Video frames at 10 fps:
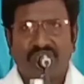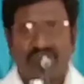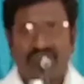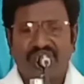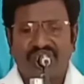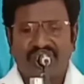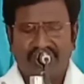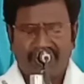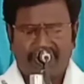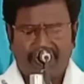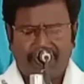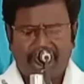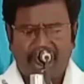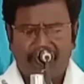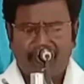అలాగే
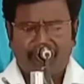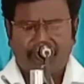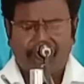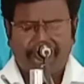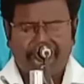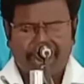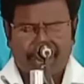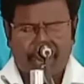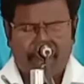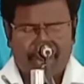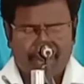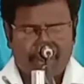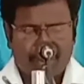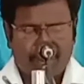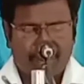యాభై ఒకటవ కీర్తనలో మనం
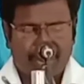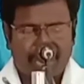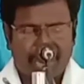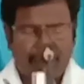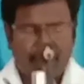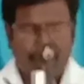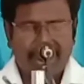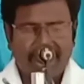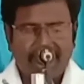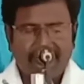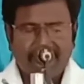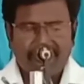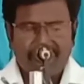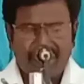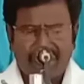చూస్తూ ఉంటున్నాము
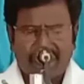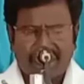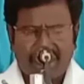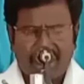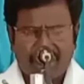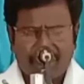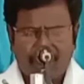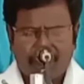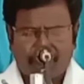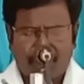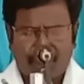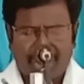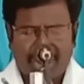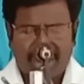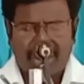నీ కటాక్షము చొప్పున
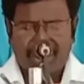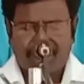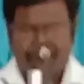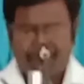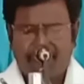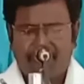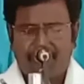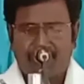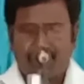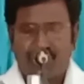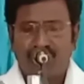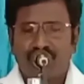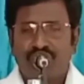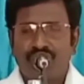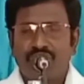సియోనుకు
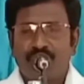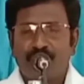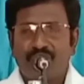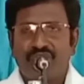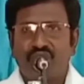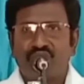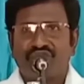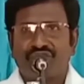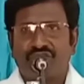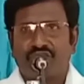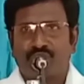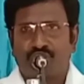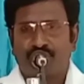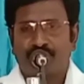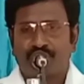మేలు
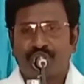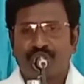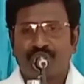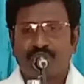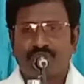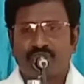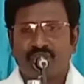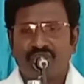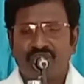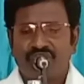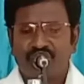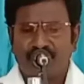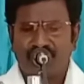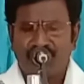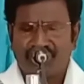చేయుము ఈ
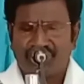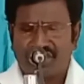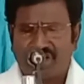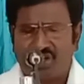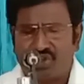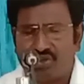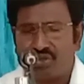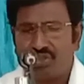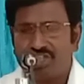రెండు వచనాల్లో